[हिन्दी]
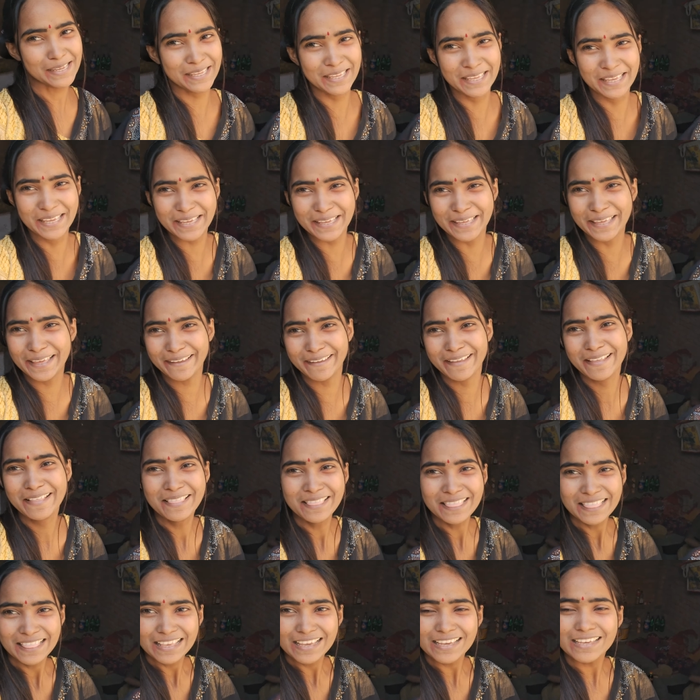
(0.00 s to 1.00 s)

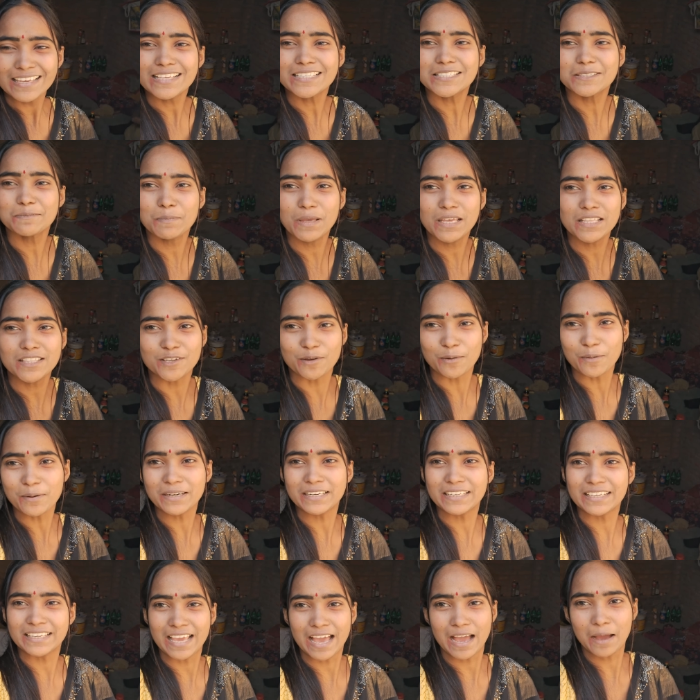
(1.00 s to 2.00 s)
इसमें
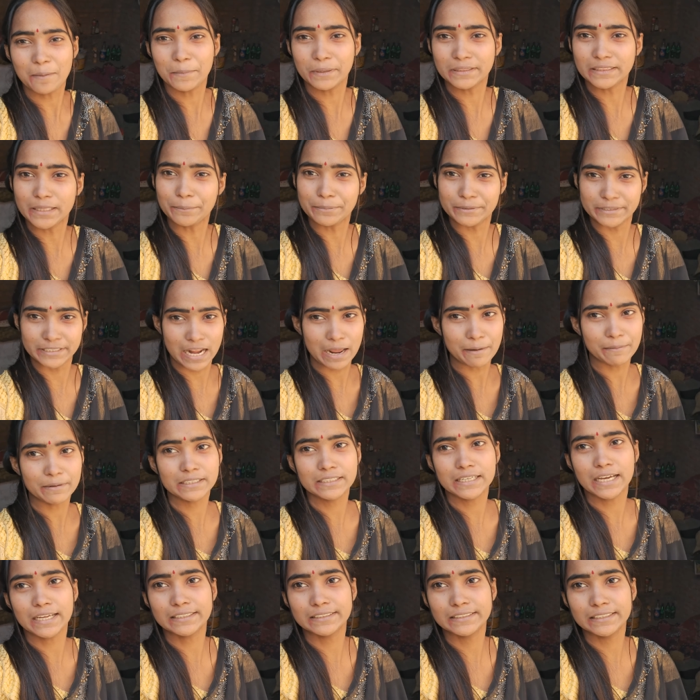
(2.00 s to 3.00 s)
झूठ क्या मतलब
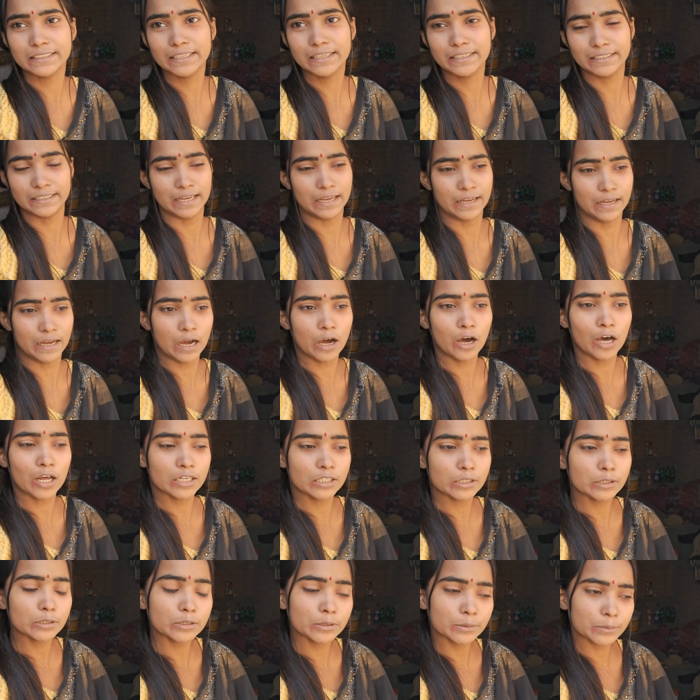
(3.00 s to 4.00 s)
ट्रैवल करती है ना
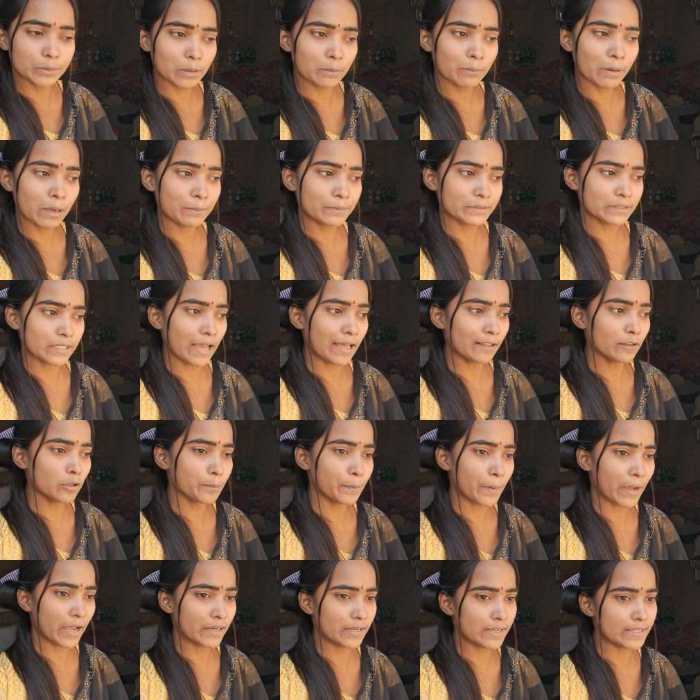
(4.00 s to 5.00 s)
और मैं बता दूं
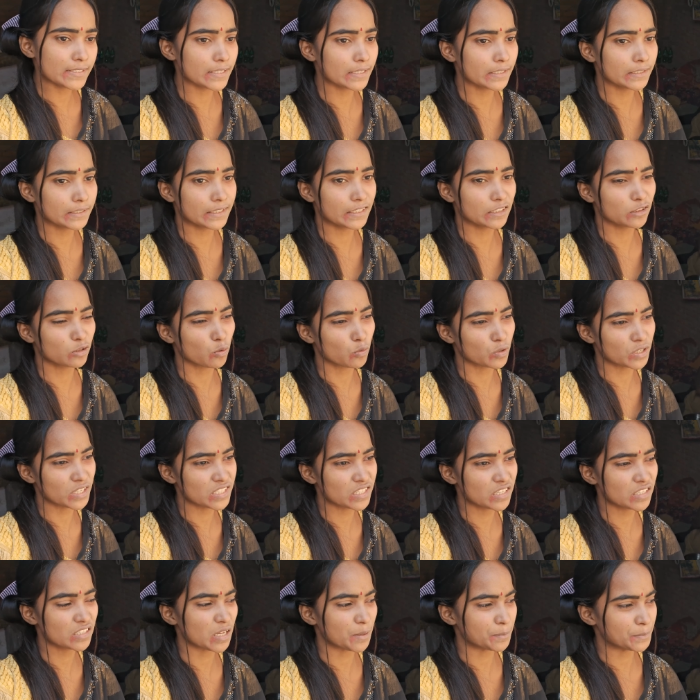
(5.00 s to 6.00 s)
पहले से इनकी थोड़ी
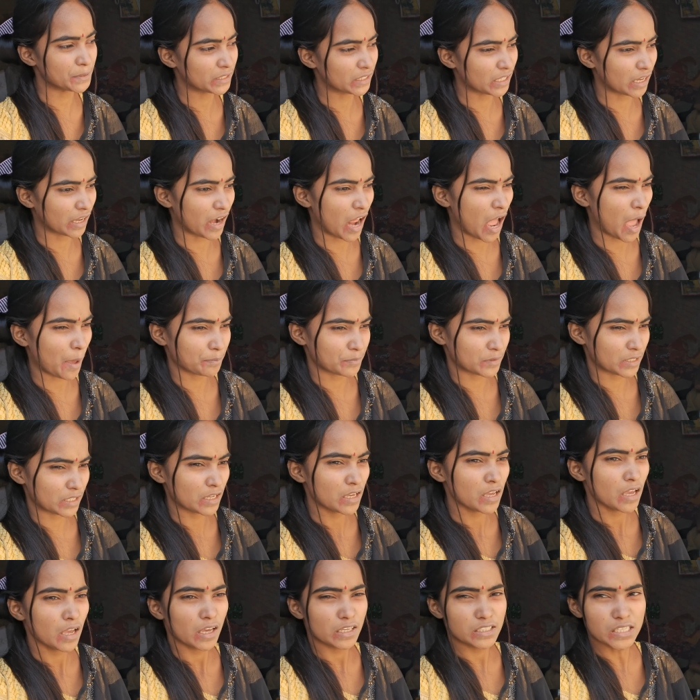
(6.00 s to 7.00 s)
सी तबीयत खराब थी
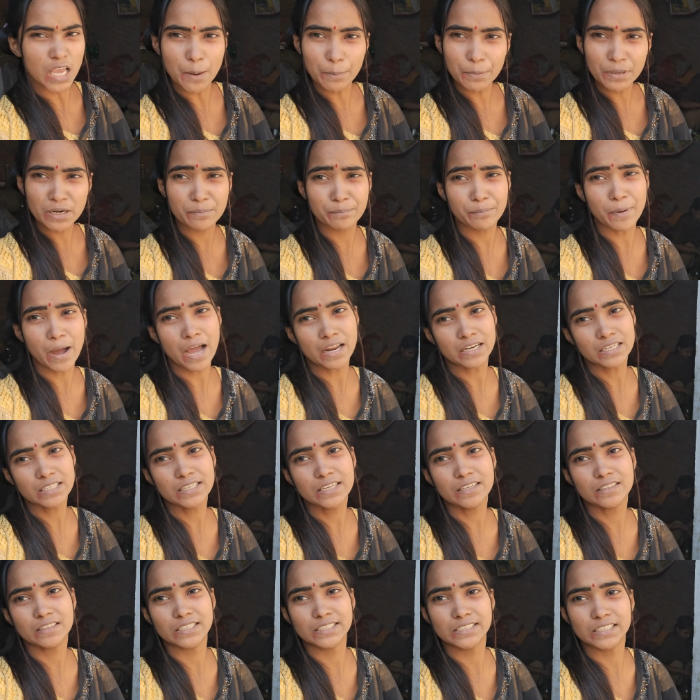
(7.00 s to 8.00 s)
या फिर पानी
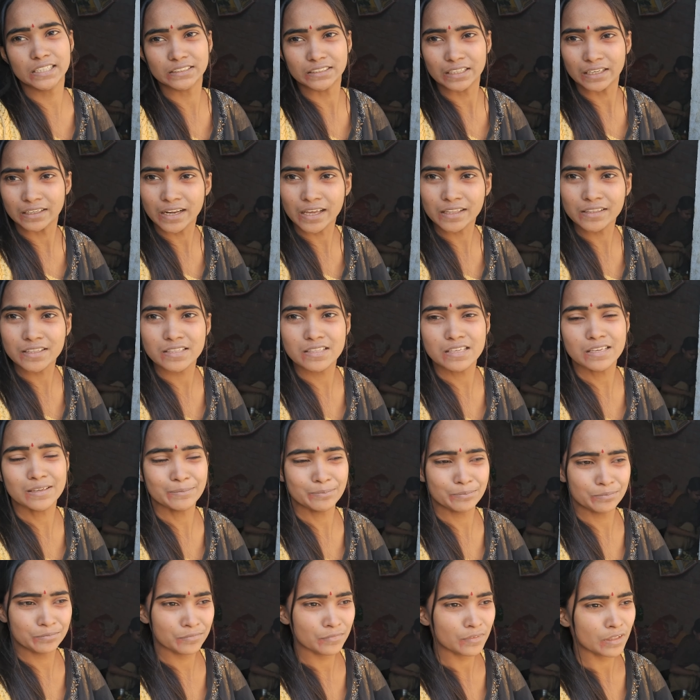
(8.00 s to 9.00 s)
की दिक्कत है ना दीदी
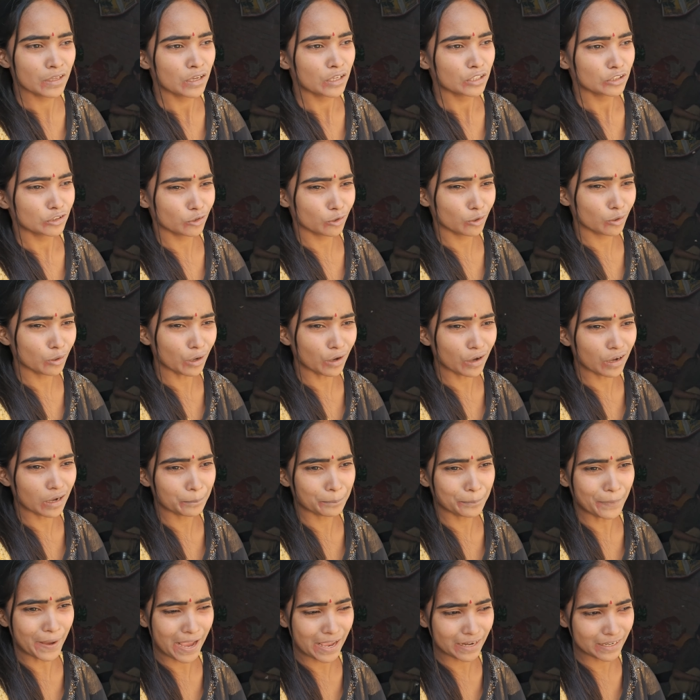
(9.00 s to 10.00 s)
तो
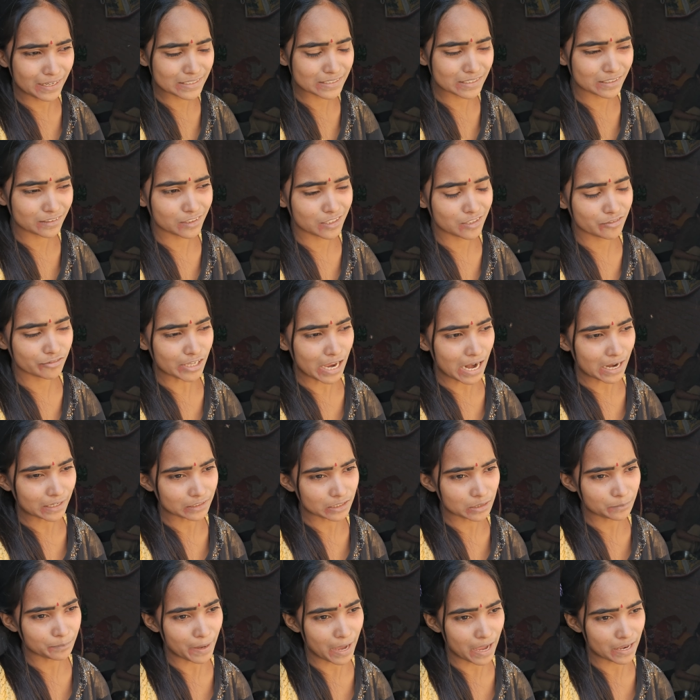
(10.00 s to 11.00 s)
पहले से तीन चार
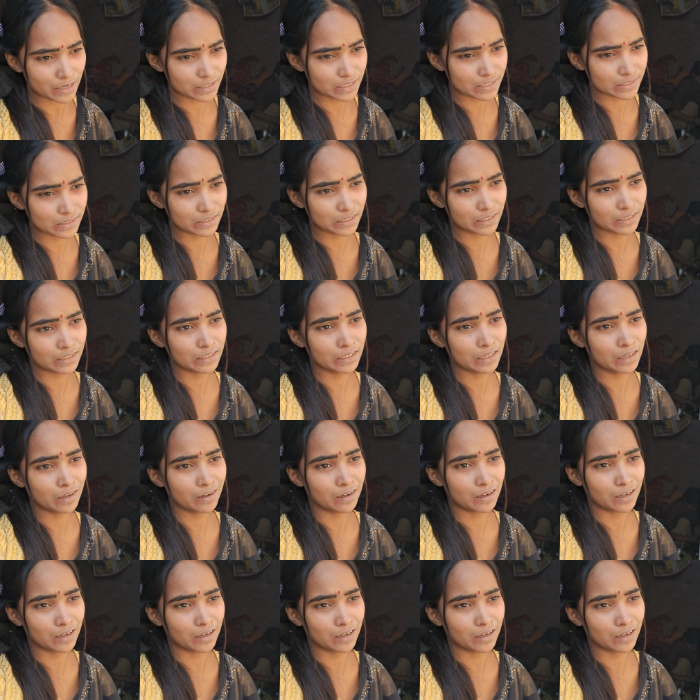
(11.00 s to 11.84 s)
दिन पहले से ही